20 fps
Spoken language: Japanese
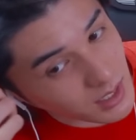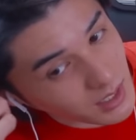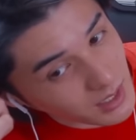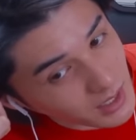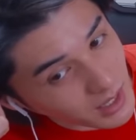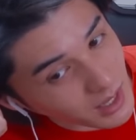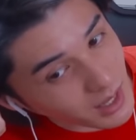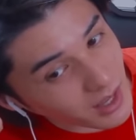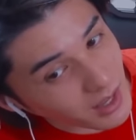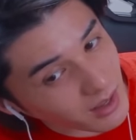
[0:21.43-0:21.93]
影
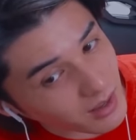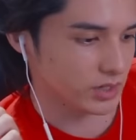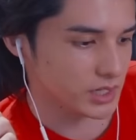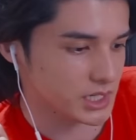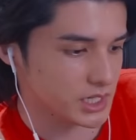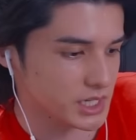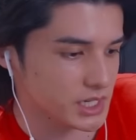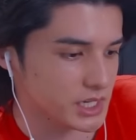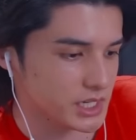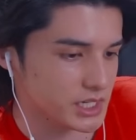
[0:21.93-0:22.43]
で1
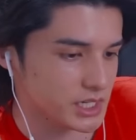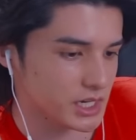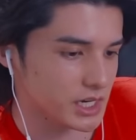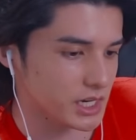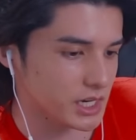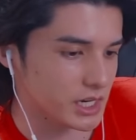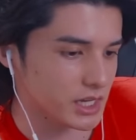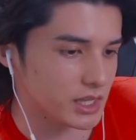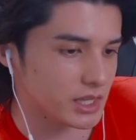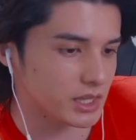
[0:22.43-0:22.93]

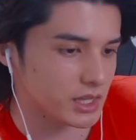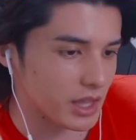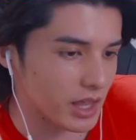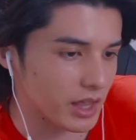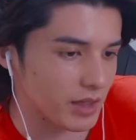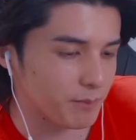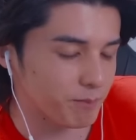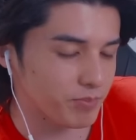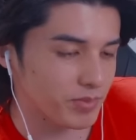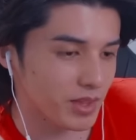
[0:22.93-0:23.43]
日行っ
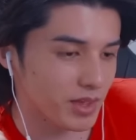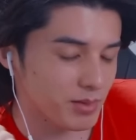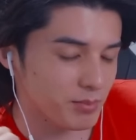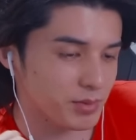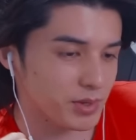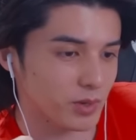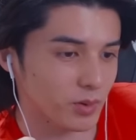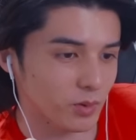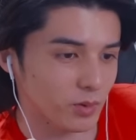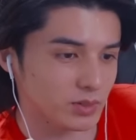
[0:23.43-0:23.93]
て
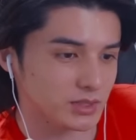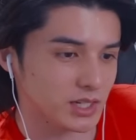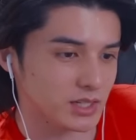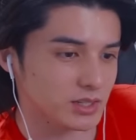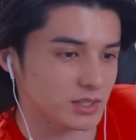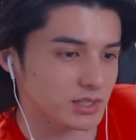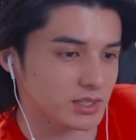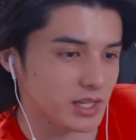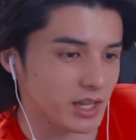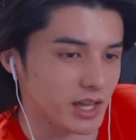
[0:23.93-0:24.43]
美容施
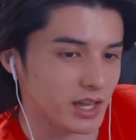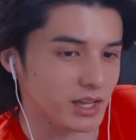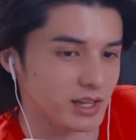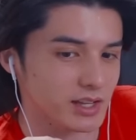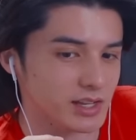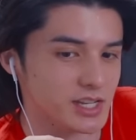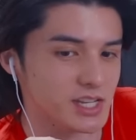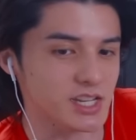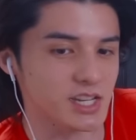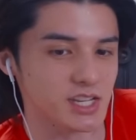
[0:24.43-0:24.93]
術で
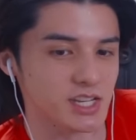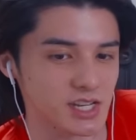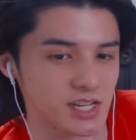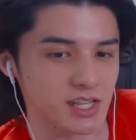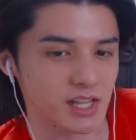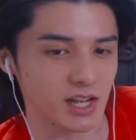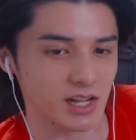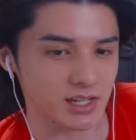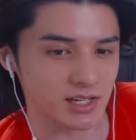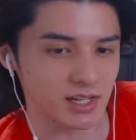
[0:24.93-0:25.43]
1日っ
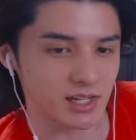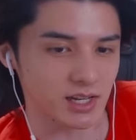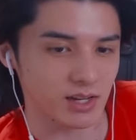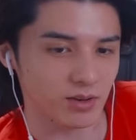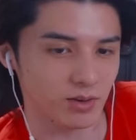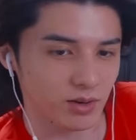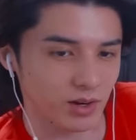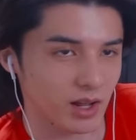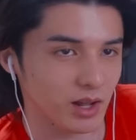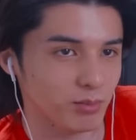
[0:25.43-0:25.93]
て感じ
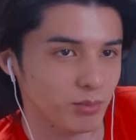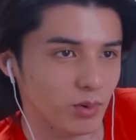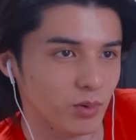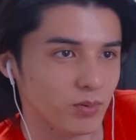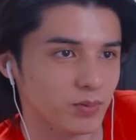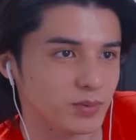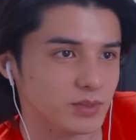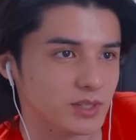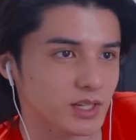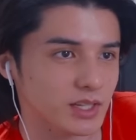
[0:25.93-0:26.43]
俺はもう
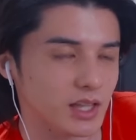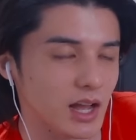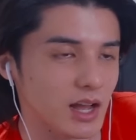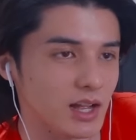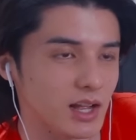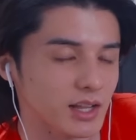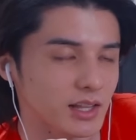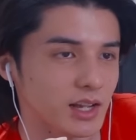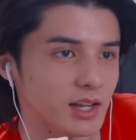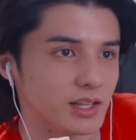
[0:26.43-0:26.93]
2日弾
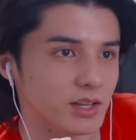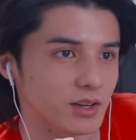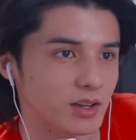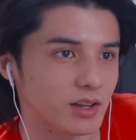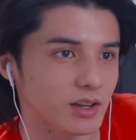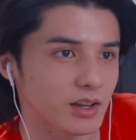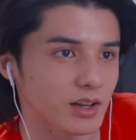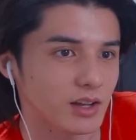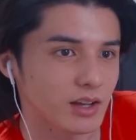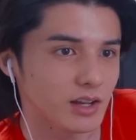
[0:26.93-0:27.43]
丸で帰ってくる
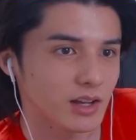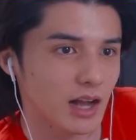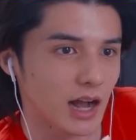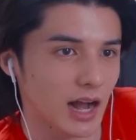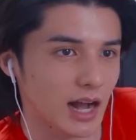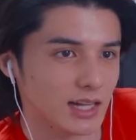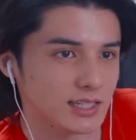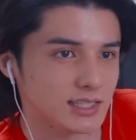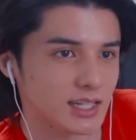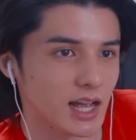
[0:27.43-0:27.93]

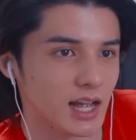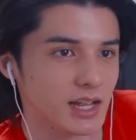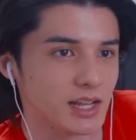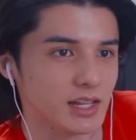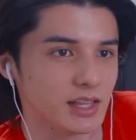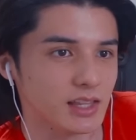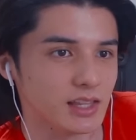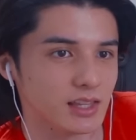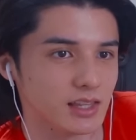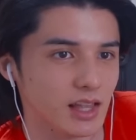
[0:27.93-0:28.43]
朝
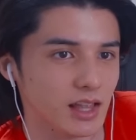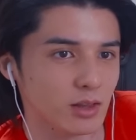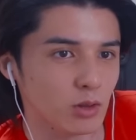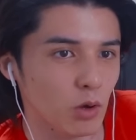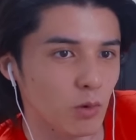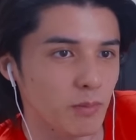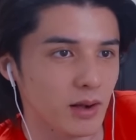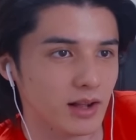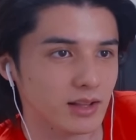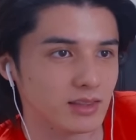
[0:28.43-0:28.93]
行って
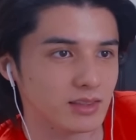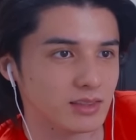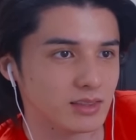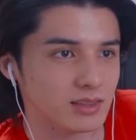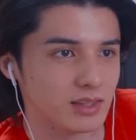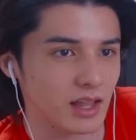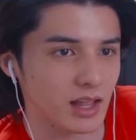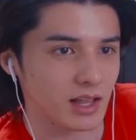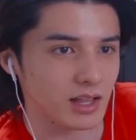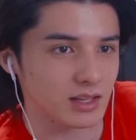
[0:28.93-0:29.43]
泊まって
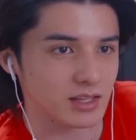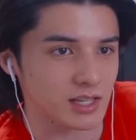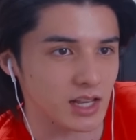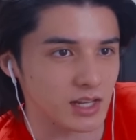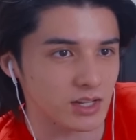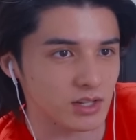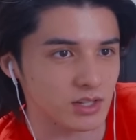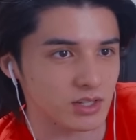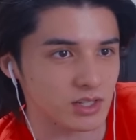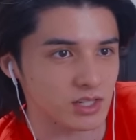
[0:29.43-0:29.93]
で、施
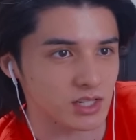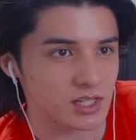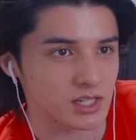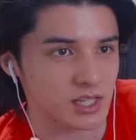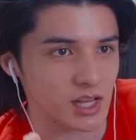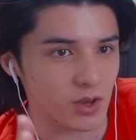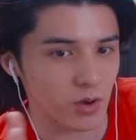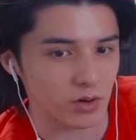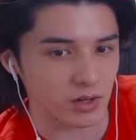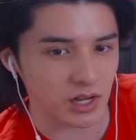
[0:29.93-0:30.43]
術し
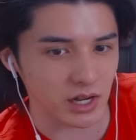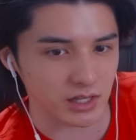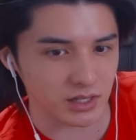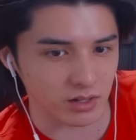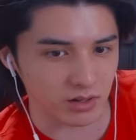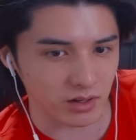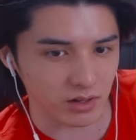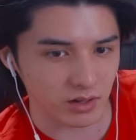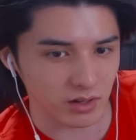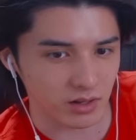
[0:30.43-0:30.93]
て夜帰って
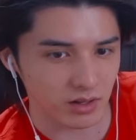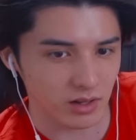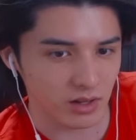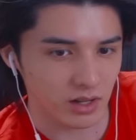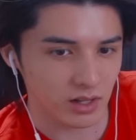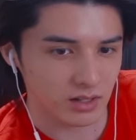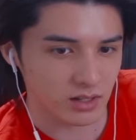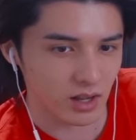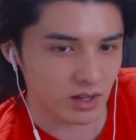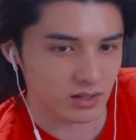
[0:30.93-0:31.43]
くる。
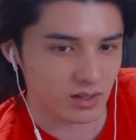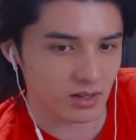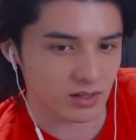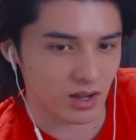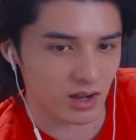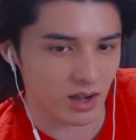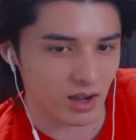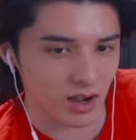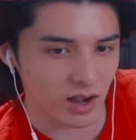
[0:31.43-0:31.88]
トントントン